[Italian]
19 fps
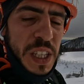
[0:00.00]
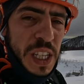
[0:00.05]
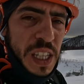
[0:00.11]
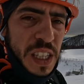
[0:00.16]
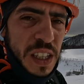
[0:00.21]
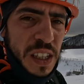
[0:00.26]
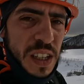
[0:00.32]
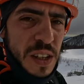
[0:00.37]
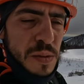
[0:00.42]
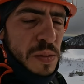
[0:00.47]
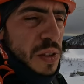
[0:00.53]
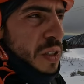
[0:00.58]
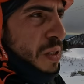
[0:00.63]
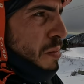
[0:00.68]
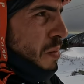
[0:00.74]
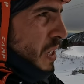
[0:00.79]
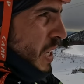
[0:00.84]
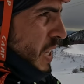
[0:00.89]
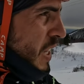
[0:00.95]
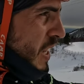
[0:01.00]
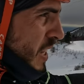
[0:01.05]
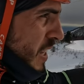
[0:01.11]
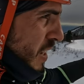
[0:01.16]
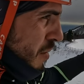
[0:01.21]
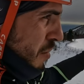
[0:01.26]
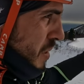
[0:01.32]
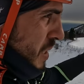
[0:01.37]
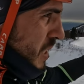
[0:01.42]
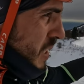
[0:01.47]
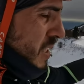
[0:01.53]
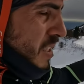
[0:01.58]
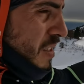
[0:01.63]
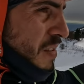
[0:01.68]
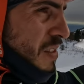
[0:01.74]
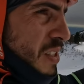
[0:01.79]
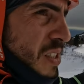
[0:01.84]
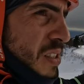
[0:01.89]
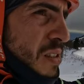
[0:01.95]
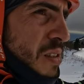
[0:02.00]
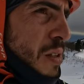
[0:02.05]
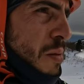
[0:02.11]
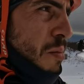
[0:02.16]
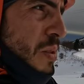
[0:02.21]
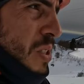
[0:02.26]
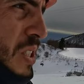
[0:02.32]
vedete siamo sempre abbastanza vicino alle